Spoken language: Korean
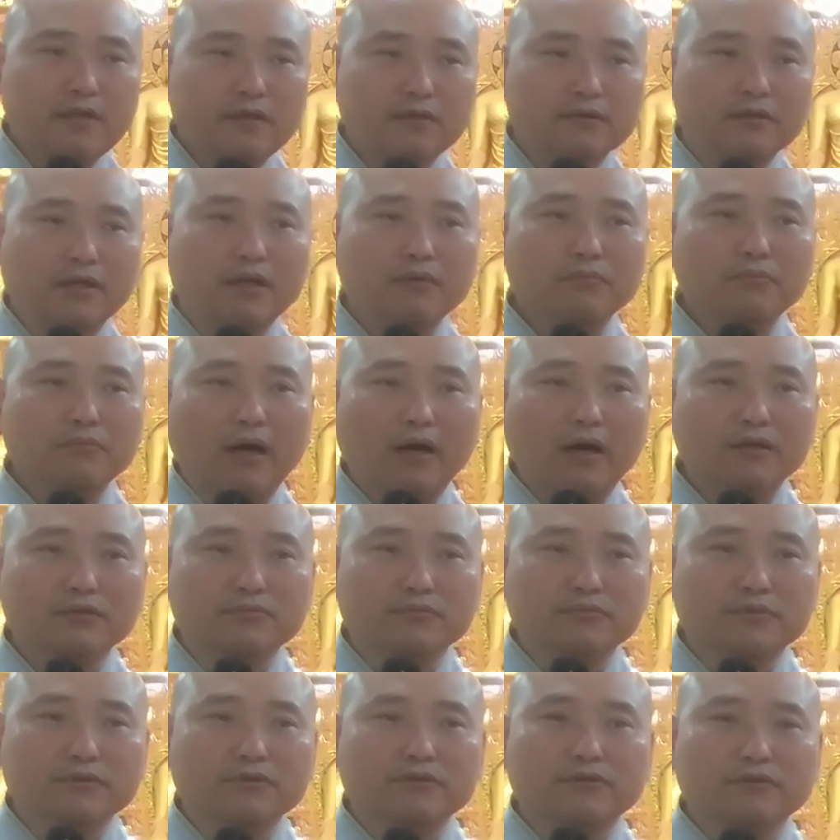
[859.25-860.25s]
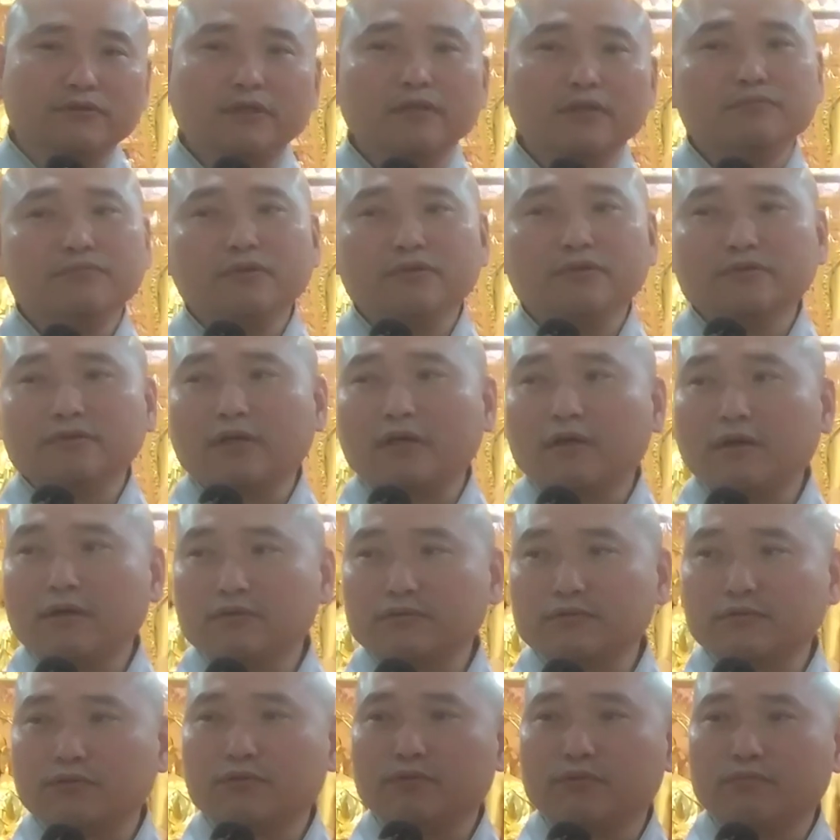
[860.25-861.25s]
내 마음을
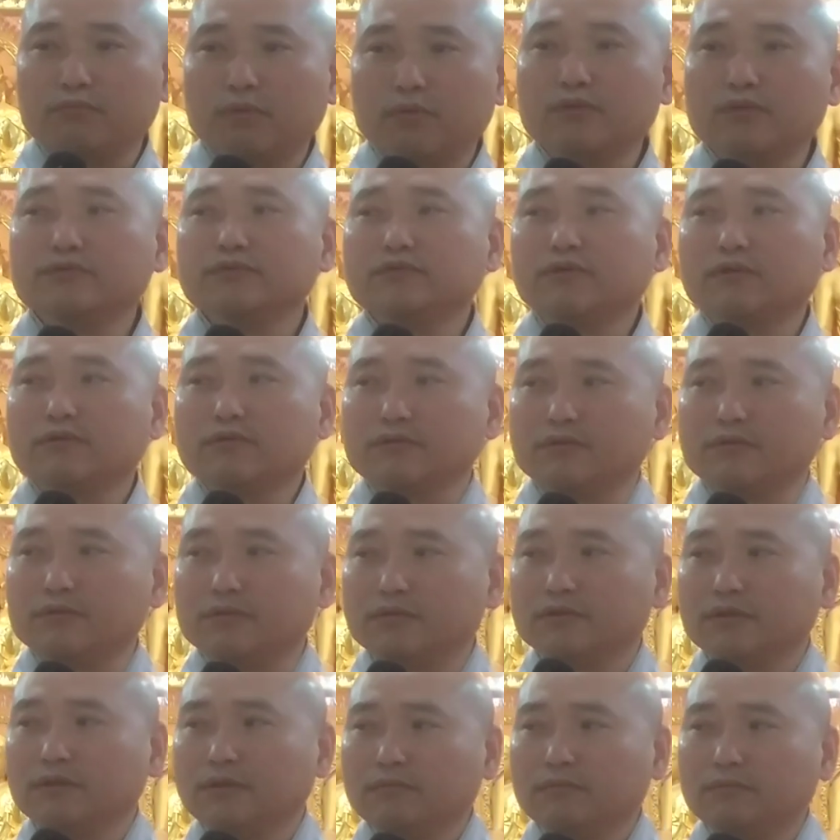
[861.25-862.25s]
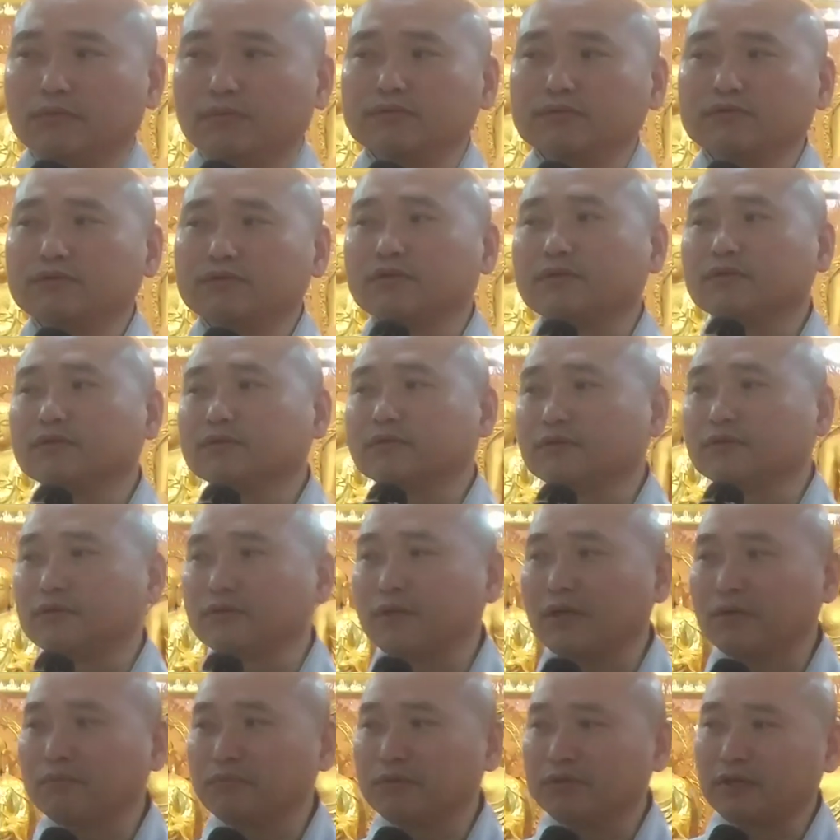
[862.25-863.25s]
생명사랑으로 본성을 본성을
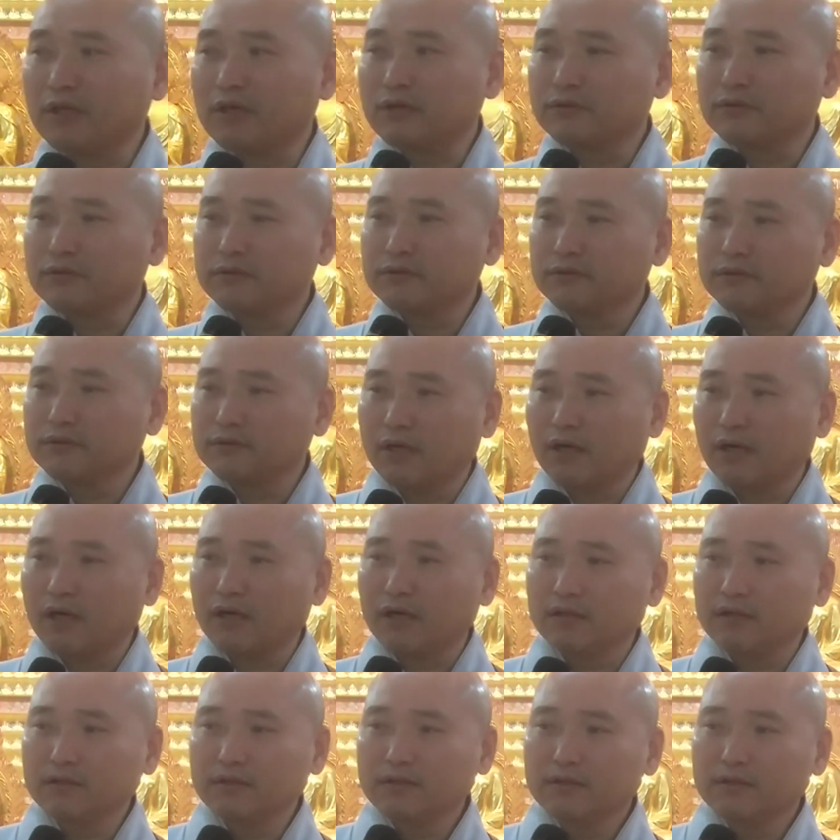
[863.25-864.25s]
드러내며 살 것인가